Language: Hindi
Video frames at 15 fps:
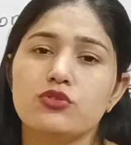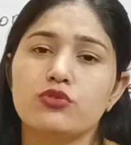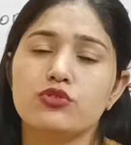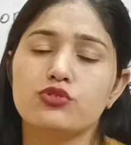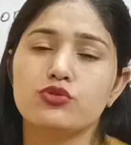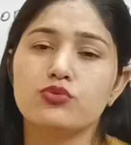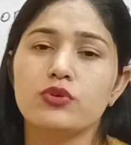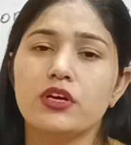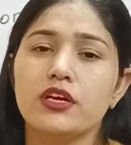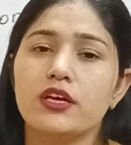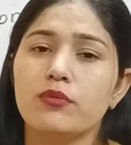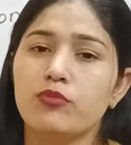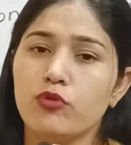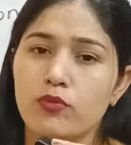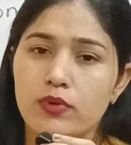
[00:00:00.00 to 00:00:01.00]
जिनको शुगर
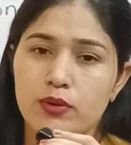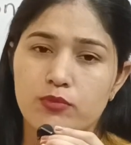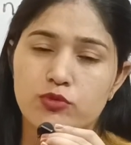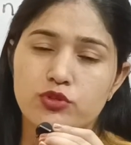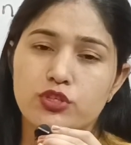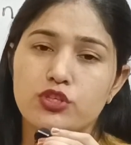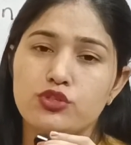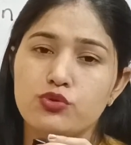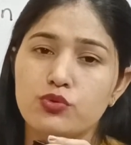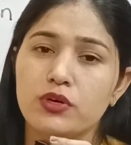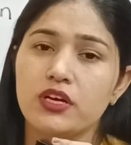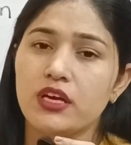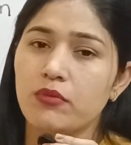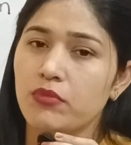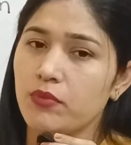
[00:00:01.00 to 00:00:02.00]
की प्रॉब्लम होती है
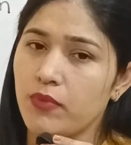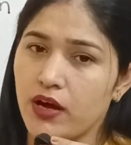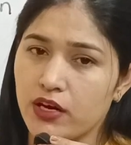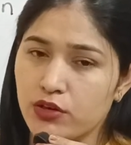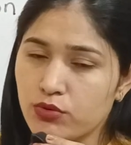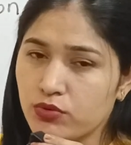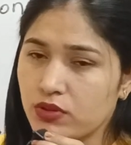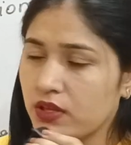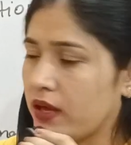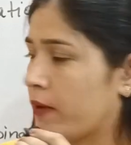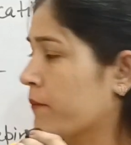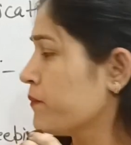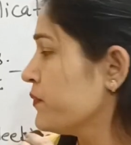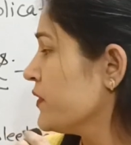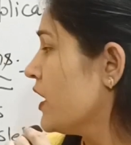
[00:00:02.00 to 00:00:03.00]
शुगर की बीमारी होती है
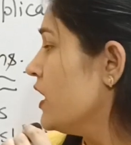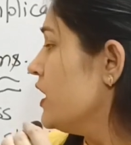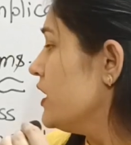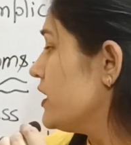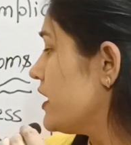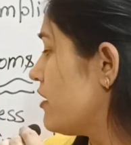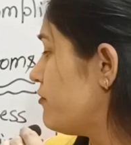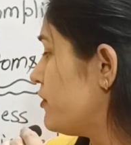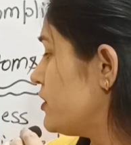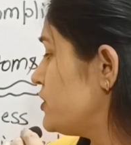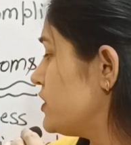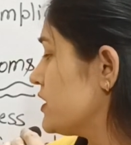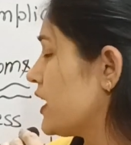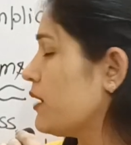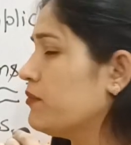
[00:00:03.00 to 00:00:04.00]
या फिर
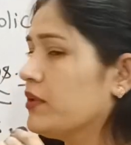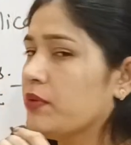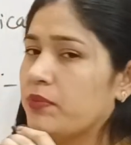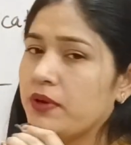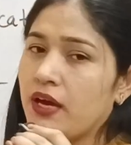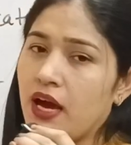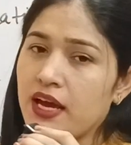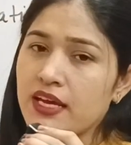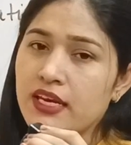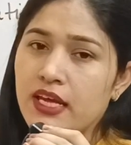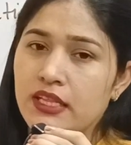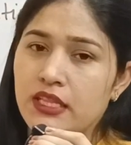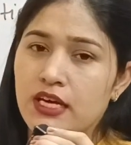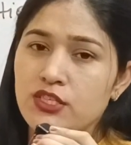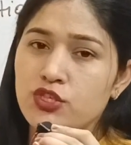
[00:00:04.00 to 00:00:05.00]
जिनका बीपी हाई
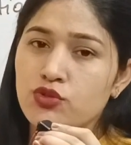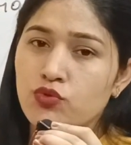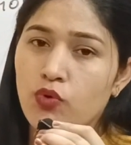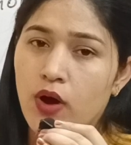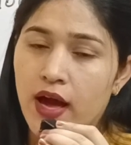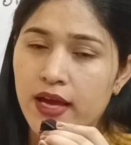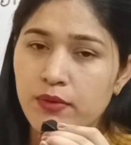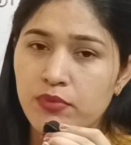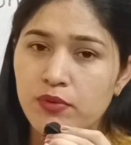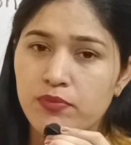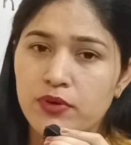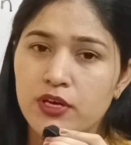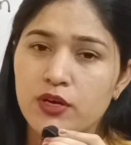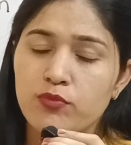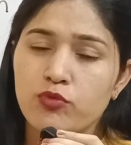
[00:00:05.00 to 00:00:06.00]
रहता है जिनको हाई
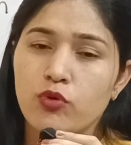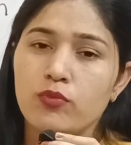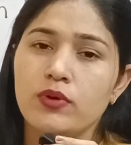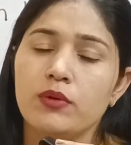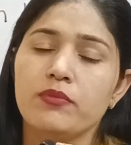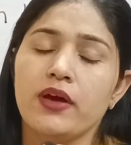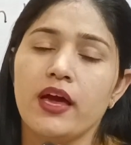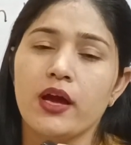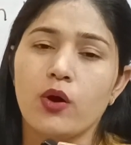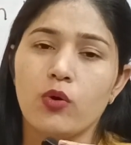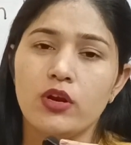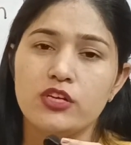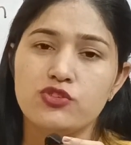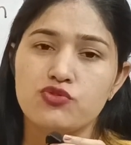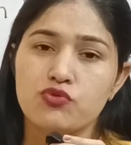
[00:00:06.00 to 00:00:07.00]
बीपी की प्रॉब्लम है
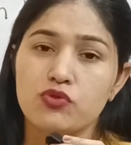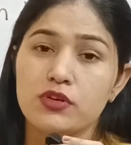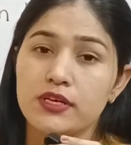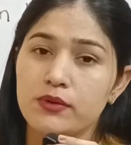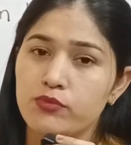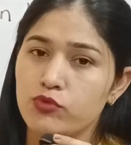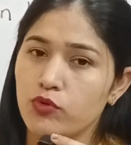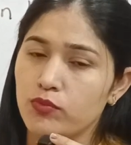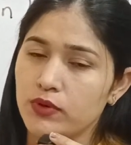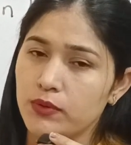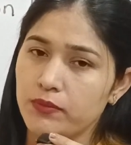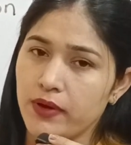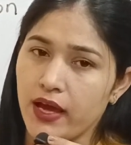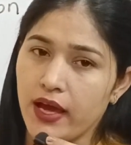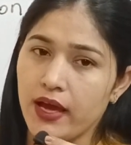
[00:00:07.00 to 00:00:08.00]
कोलेस्ट्रॉल की
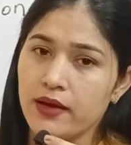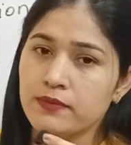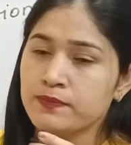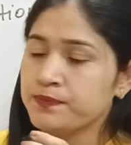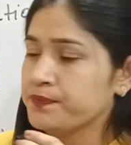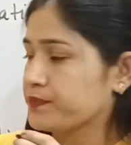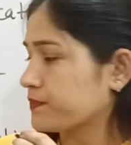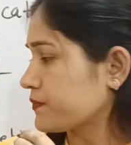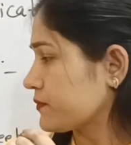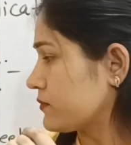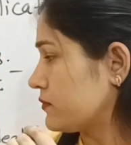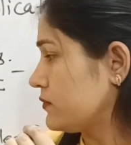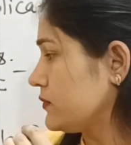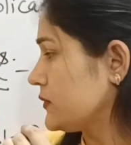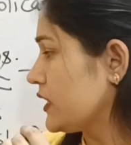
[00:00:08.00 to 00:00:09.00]
प्रॉब्लम है
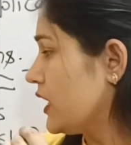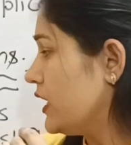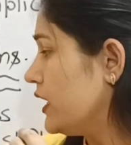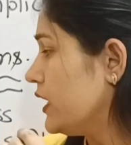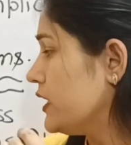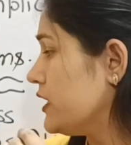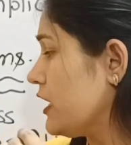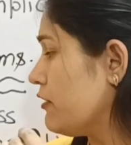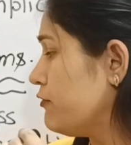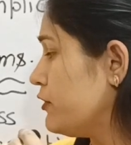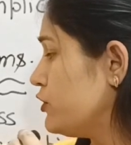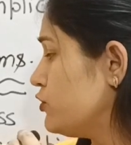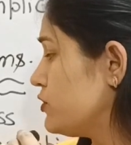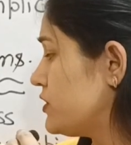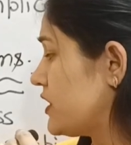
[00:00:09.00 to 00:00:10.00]
या
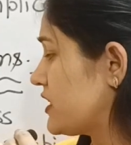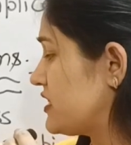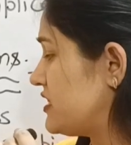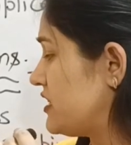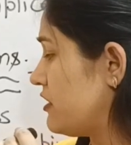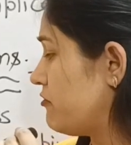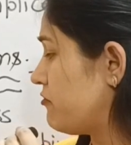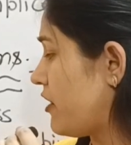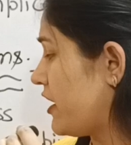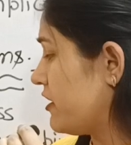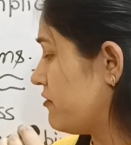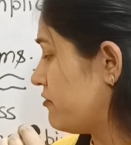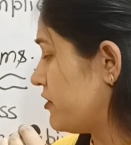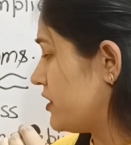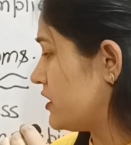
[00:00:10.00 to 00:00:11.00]
फिर जो सिक्सटी
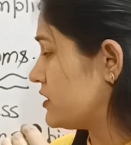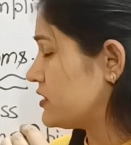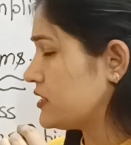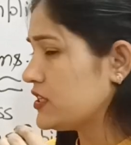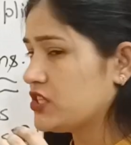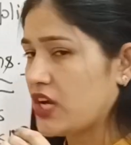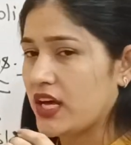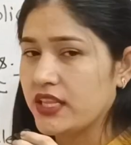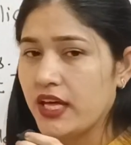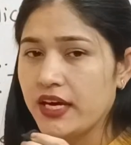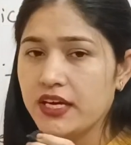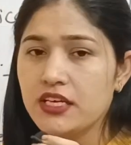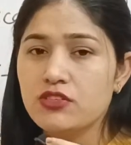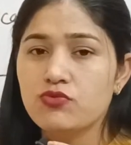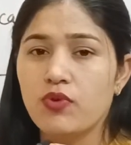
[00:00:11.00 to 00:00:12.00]
फाइव ईयर से ज़्यादा
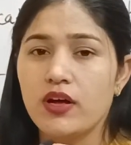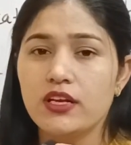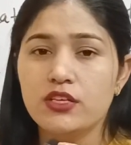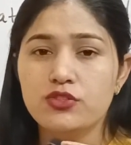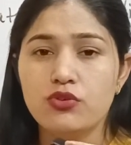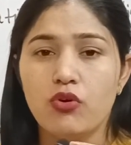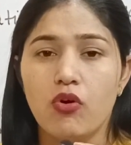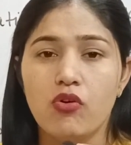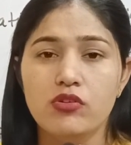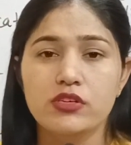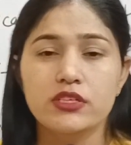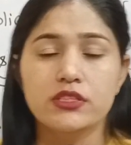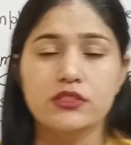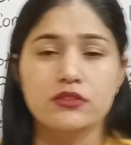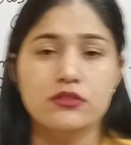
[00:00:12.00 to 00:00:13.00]
एज वाले जो
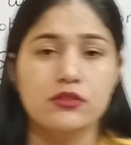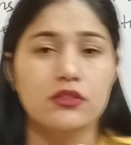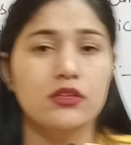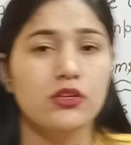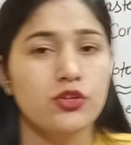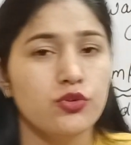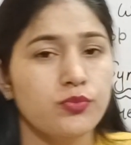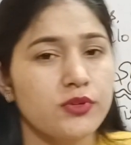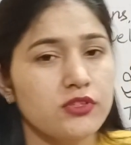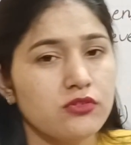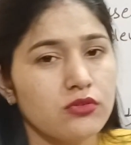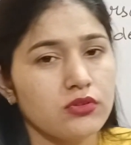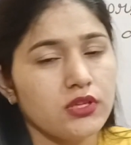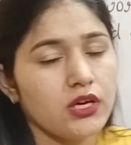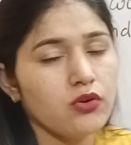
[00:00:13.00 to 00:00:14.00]
ओल्डर ह्यूमंस
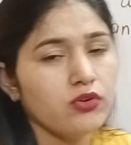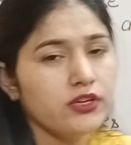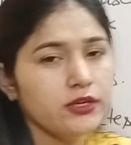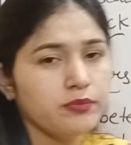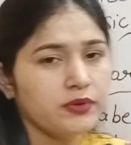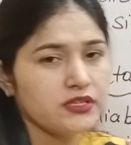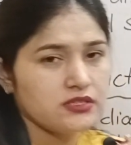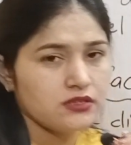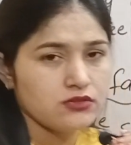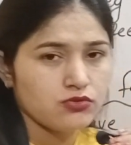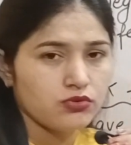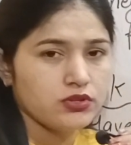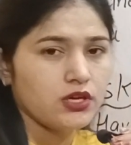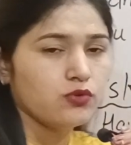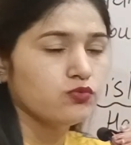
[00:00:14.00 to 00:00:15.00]
uh, होते हैं ओल्डर पर्सनस
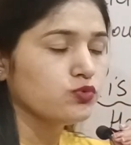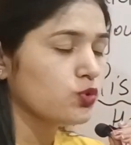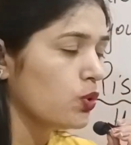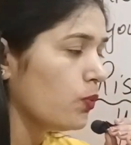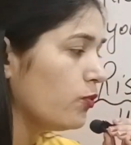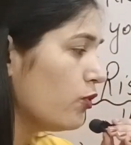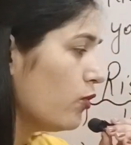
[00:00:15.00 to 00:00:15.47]
होते हैं उनको